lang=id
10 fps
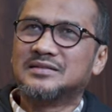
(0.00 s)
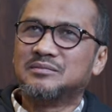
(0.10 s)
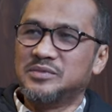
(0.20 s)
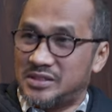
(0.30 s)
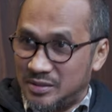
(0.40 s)

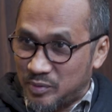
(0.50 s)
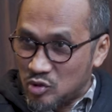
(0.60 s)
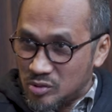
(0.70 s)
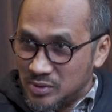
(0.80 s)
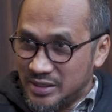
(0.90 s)
bisa
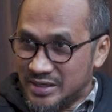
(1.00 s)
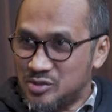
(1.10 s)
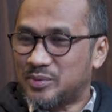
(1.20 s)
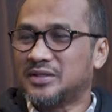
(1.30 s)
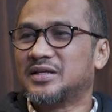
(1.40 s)
diperjualbelikan
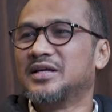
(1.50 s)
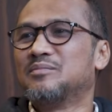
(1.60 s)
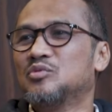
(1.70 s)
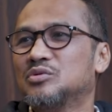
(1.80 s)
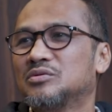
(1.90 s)
seperti tadi
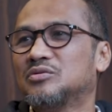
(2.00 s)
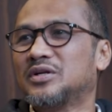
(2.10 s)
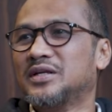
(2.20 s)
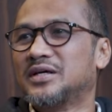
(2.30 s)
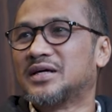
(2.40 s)
yang Bung
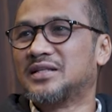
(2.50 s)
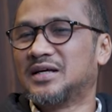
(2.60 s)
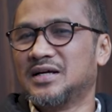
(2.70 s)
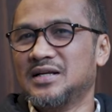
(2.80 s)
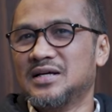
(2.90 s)
Kurnia
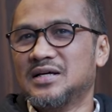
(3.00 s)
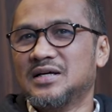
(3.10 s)
katakan